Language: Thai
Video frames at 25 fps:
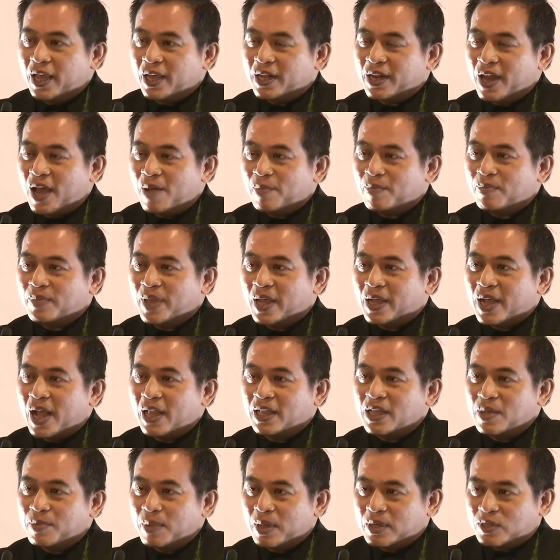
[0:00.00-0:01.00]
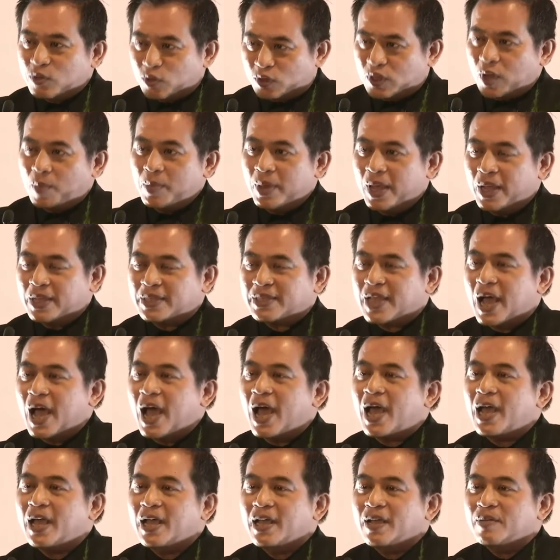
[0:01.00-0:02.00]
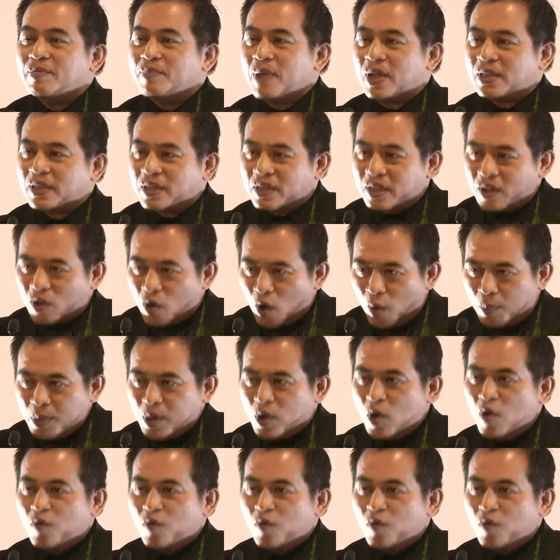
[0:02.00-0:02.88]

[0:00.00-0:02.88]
นะครับในการที่มาจดทะเบียนซะมาขอพิโก